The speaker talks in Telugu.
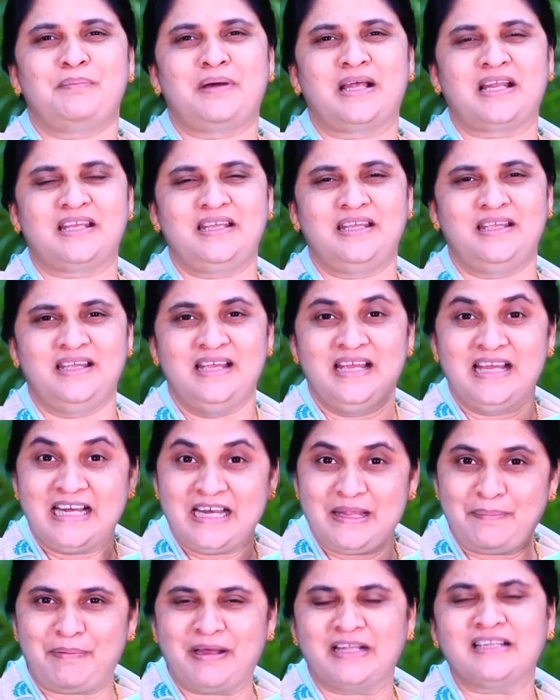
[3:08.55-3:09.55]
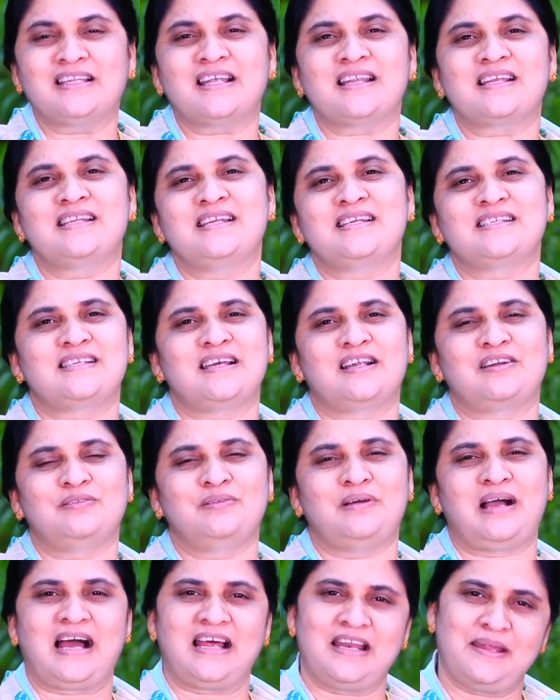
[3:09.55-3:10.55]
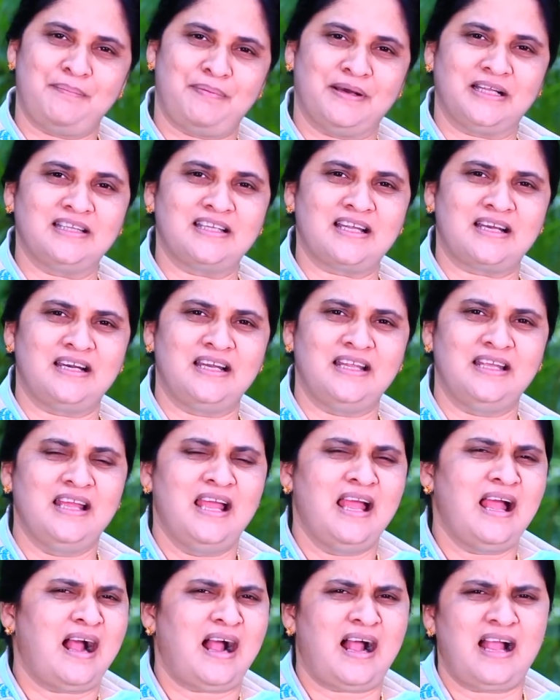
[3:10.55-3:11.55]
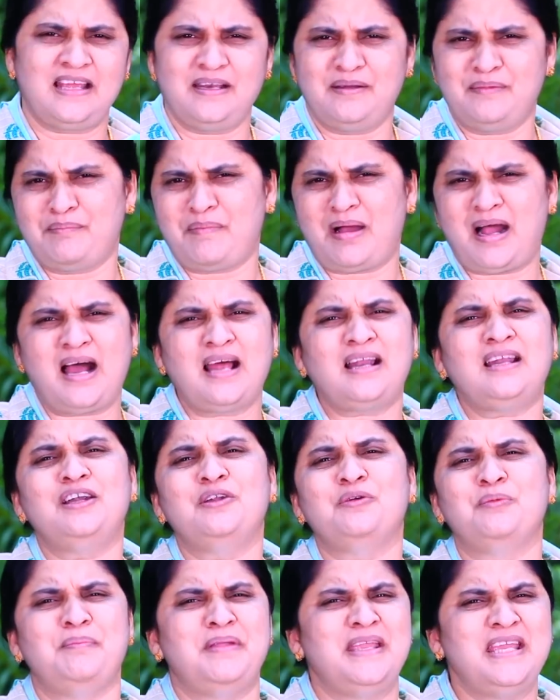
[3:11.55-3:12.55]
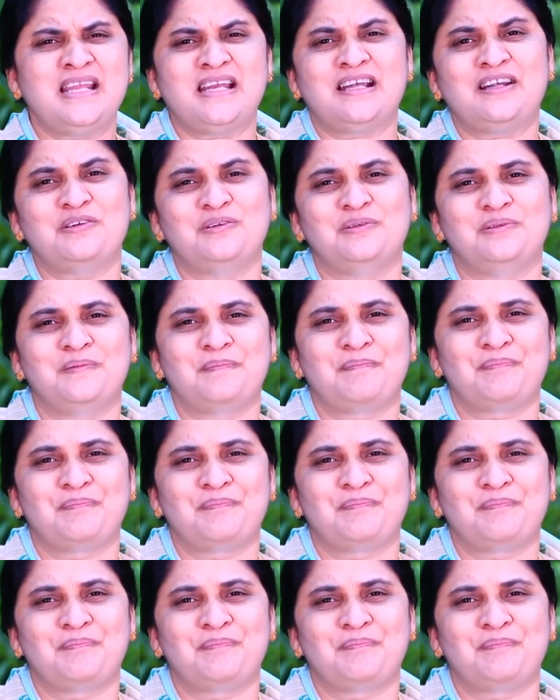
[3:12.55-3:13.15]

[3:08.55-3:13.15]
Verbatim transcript: మనకి నిబంధన చేశాడు ఆ నిబంధనని ఆయన మానడు మీరడు